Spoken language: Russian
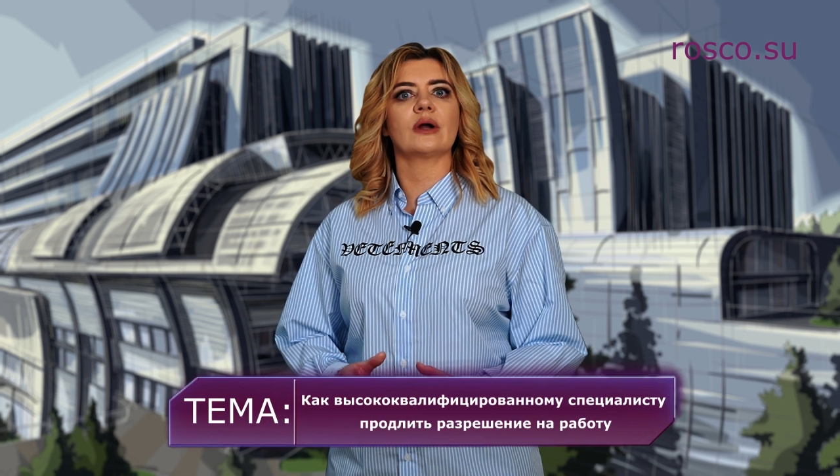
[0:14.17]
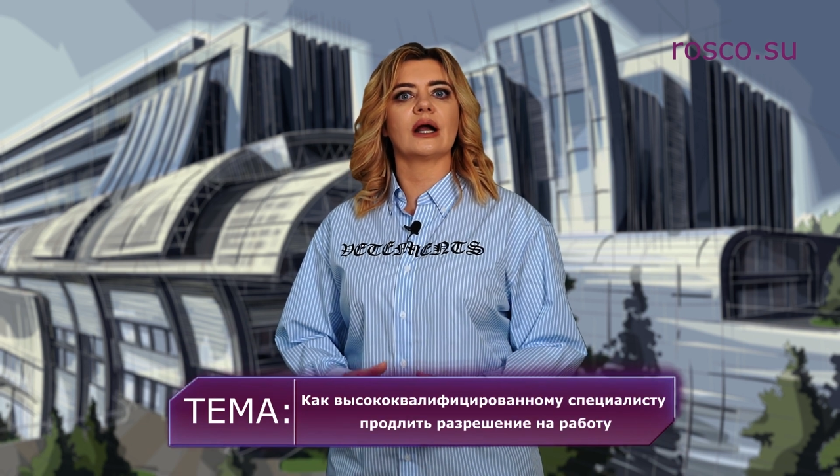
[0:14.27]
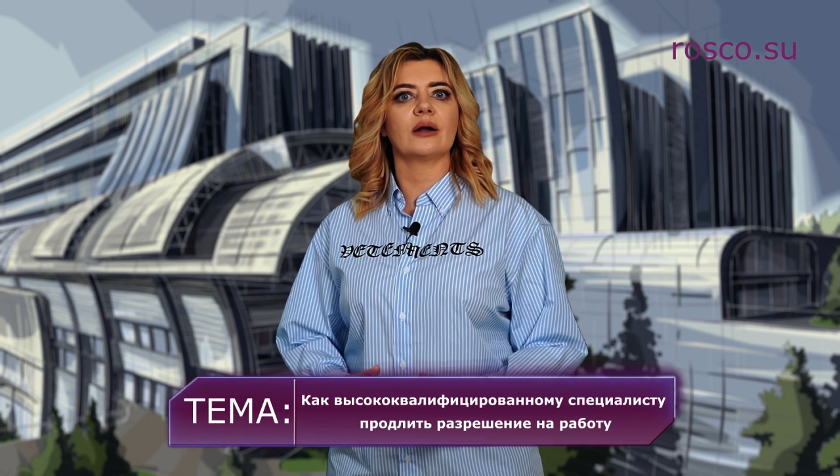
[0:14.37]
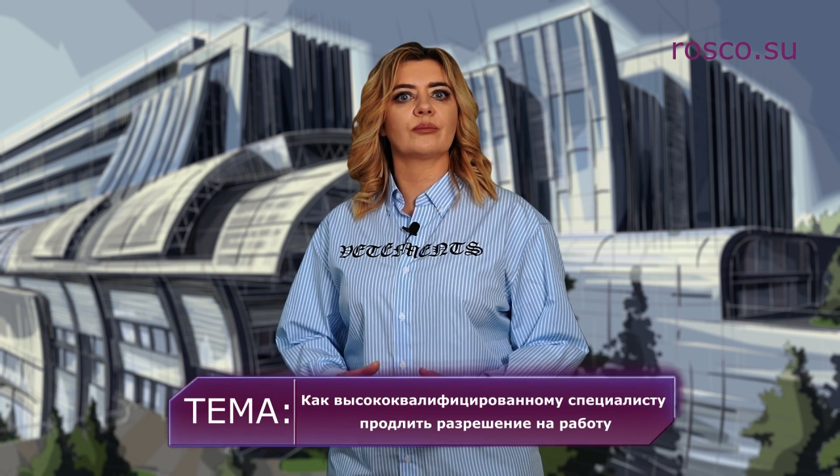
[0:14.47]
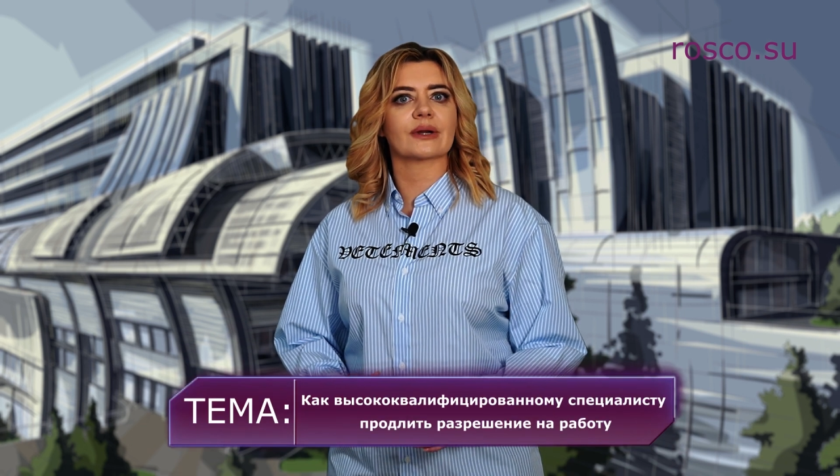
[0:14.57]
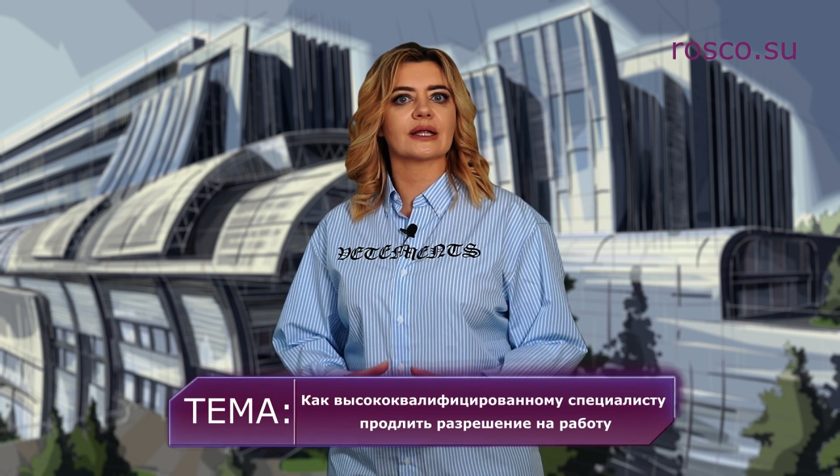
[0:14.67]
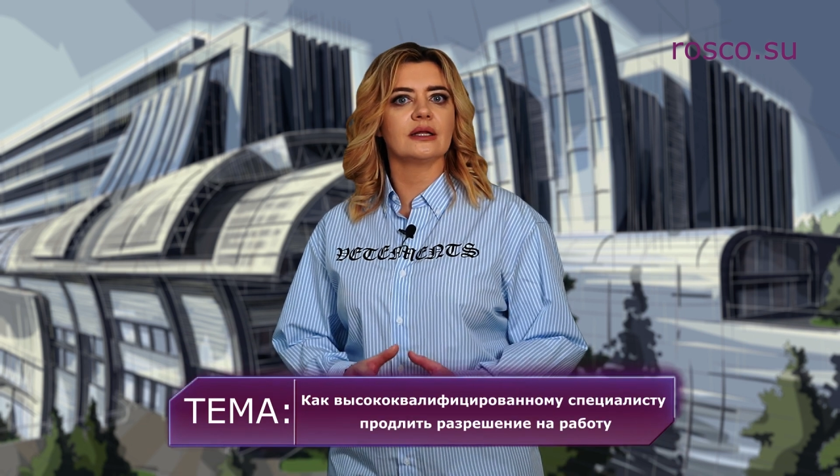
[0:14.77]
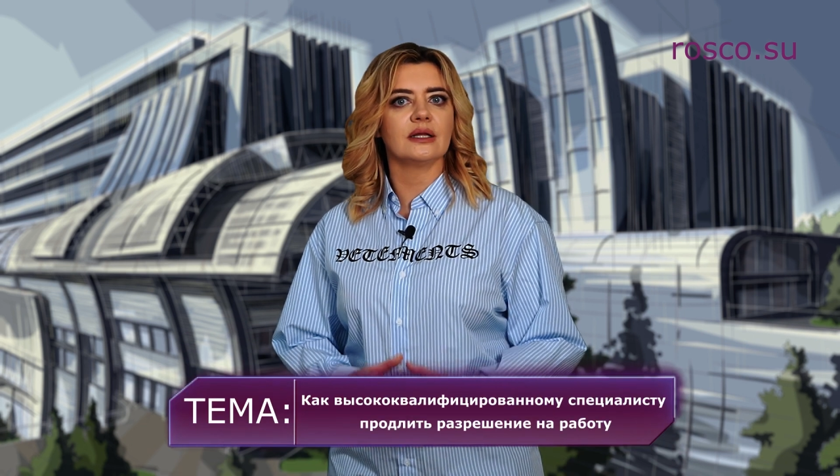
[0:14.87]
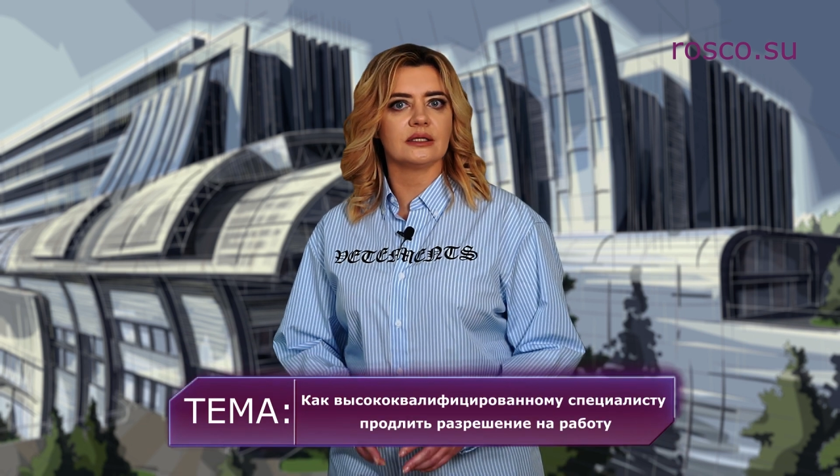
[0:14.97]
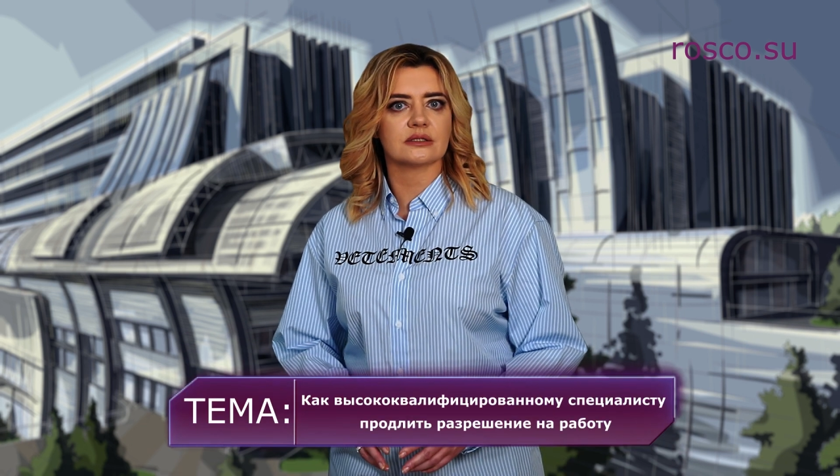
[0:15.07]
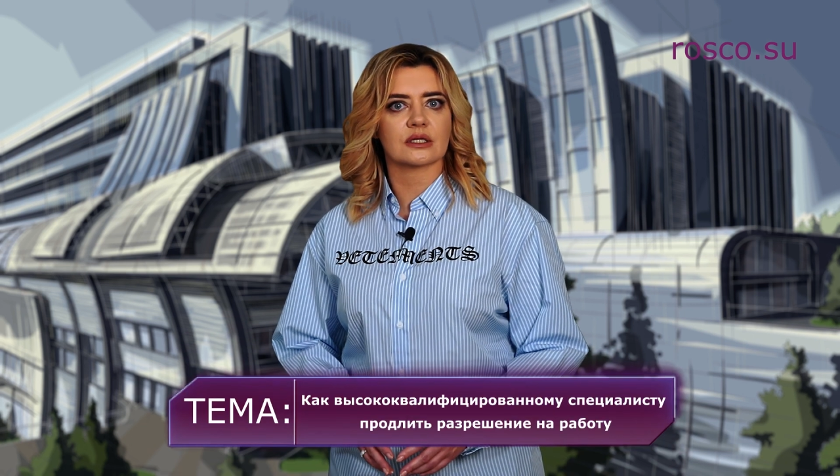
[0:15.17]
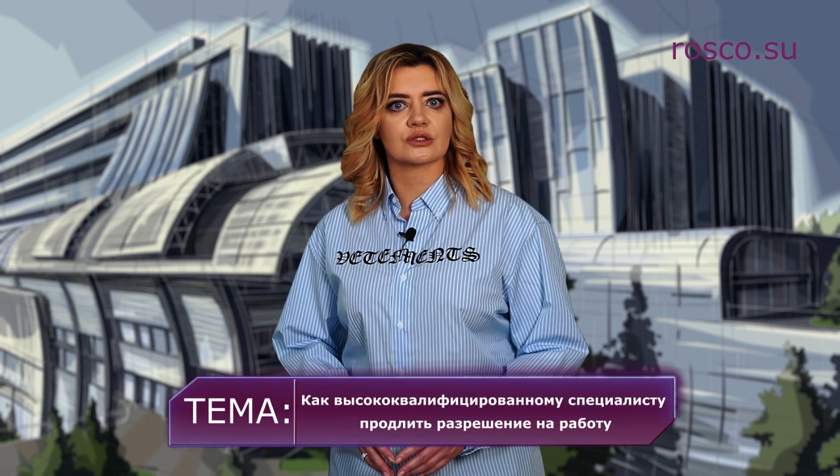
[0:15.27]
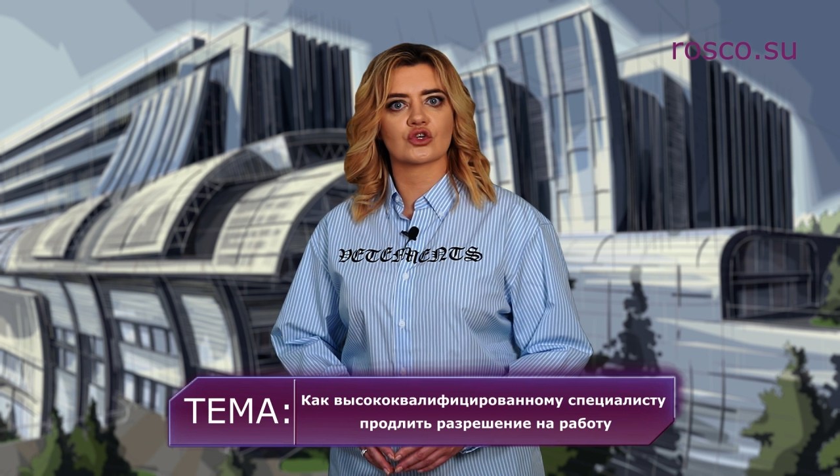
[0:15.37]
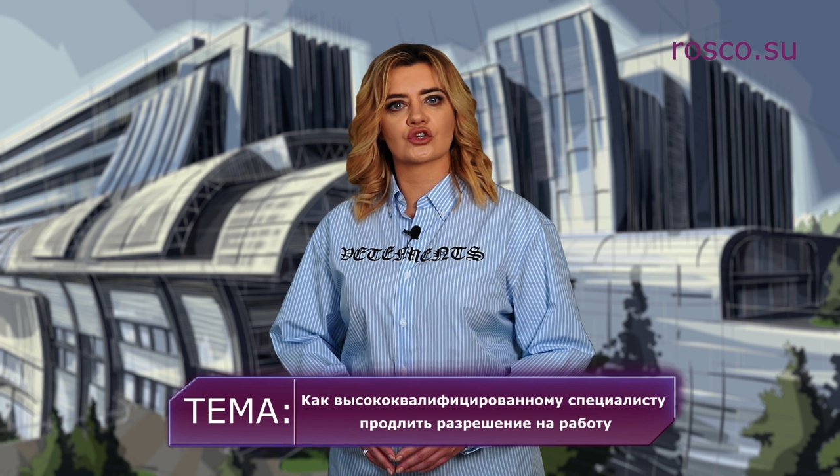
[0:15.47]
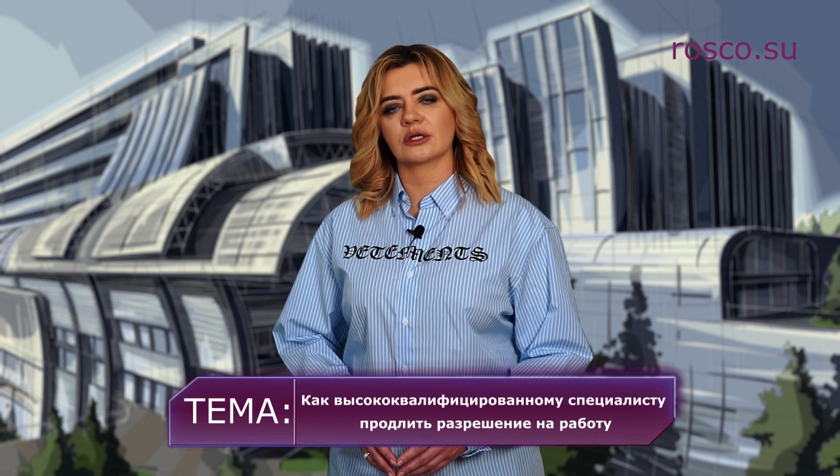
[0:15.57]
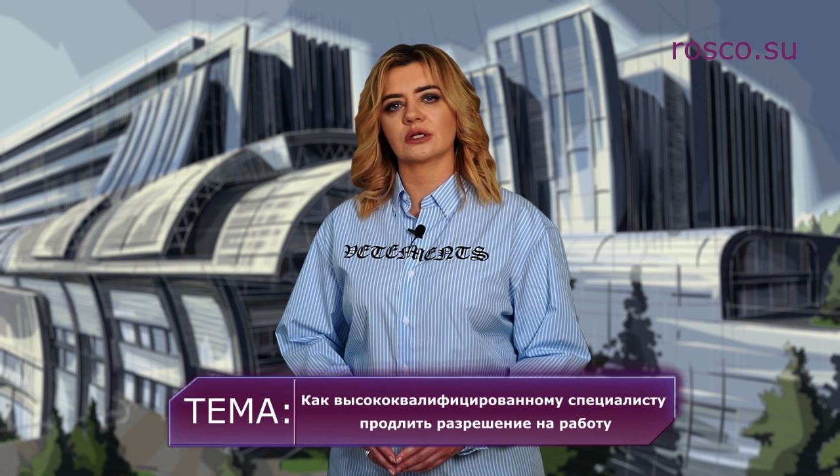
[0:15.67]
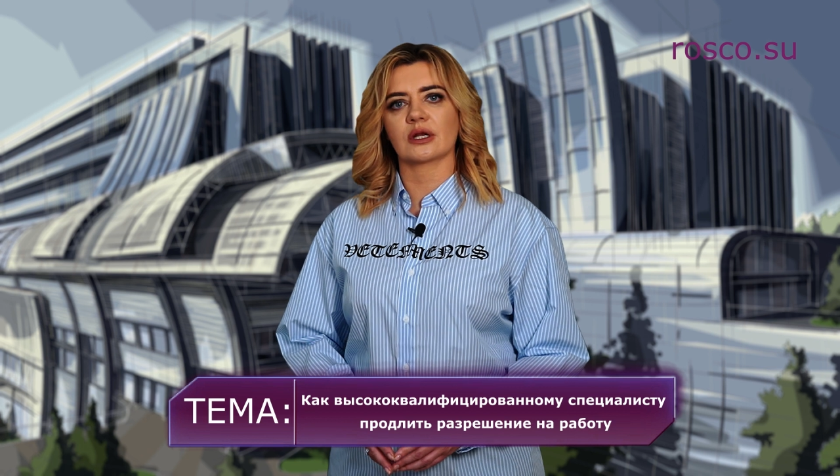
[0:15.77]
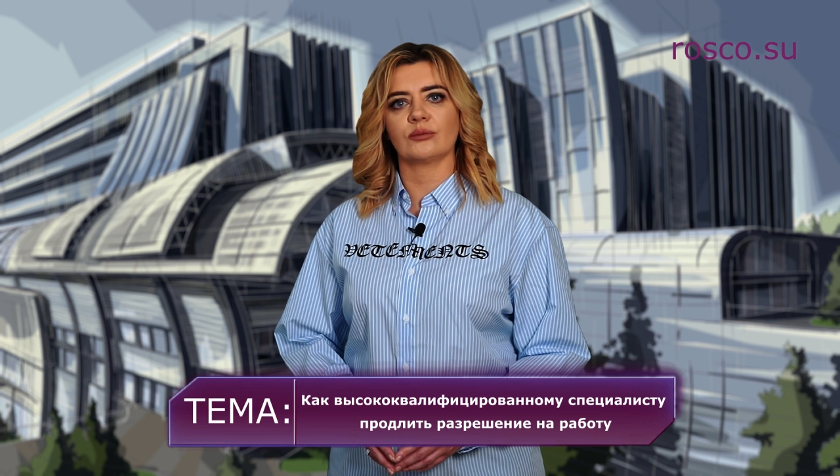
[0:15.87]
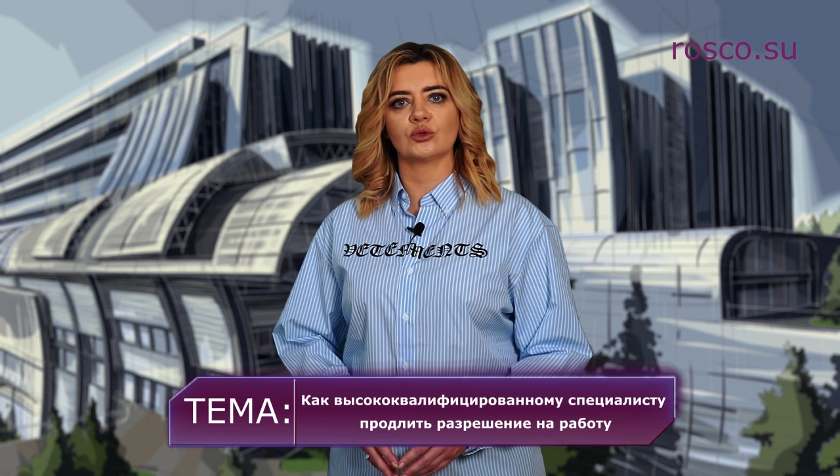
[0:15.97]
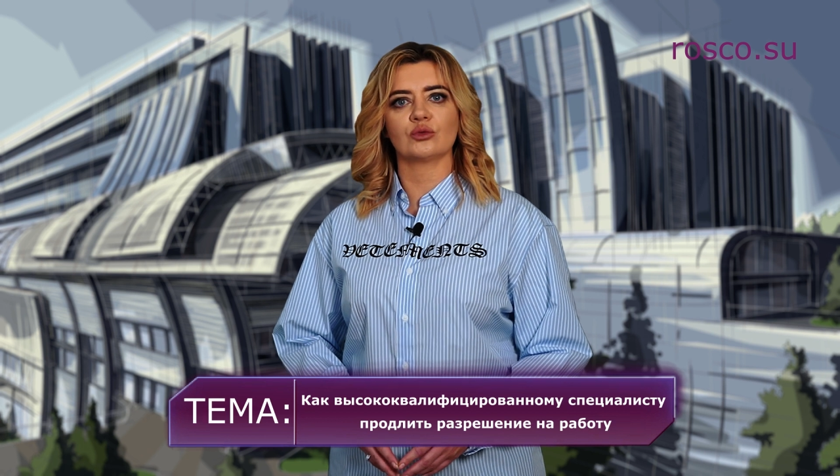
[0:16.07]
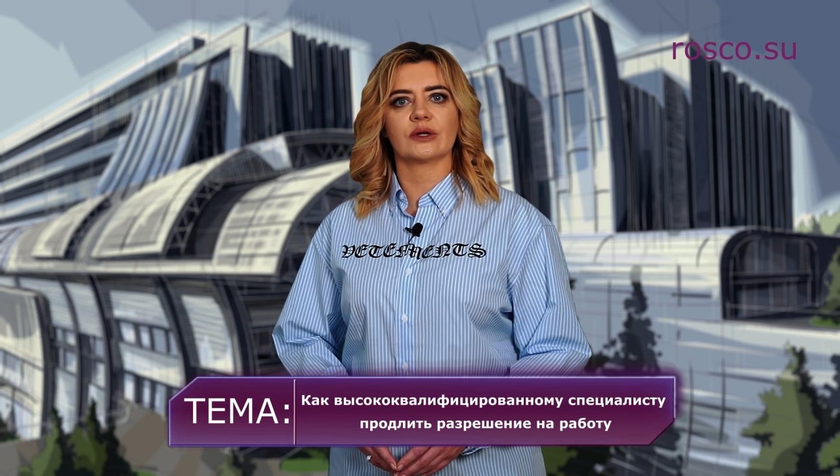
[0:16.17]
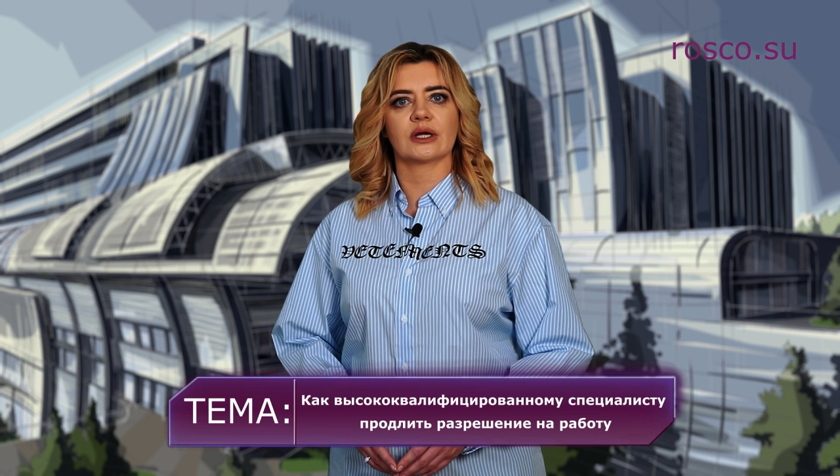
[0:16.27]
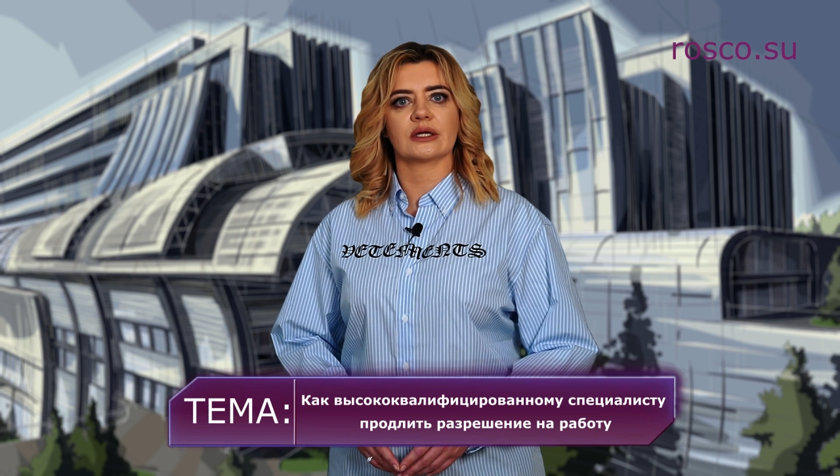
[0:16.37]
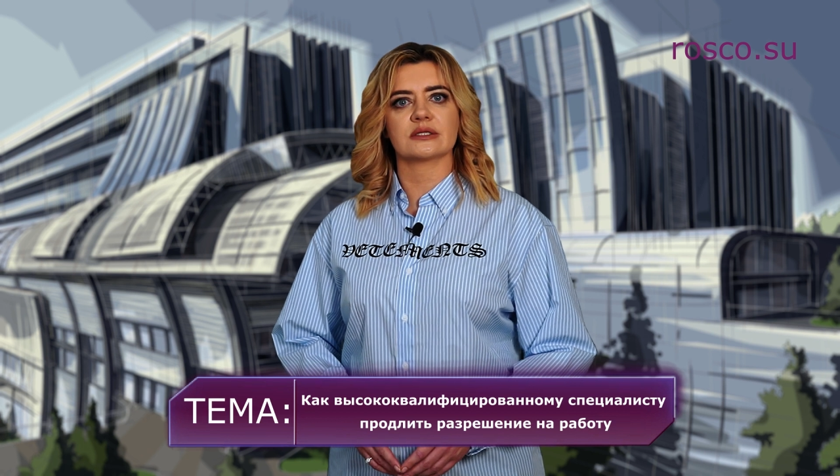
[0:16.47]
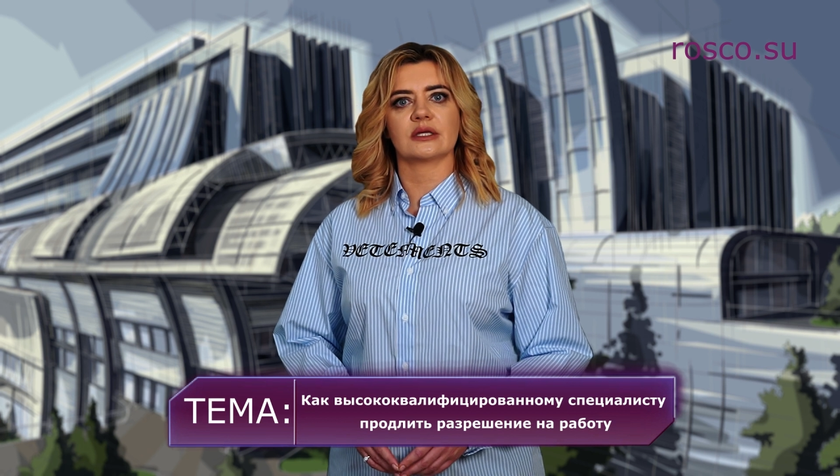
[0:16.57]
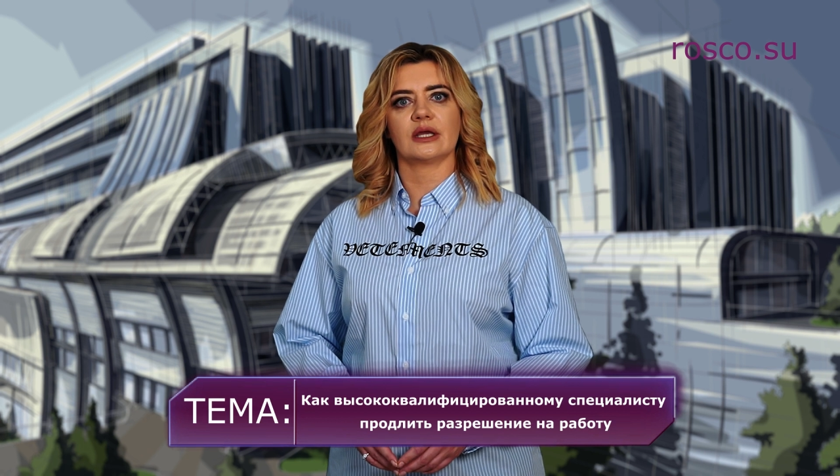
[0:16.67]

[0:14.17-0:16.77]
как продлить разрешение на работу в ВКС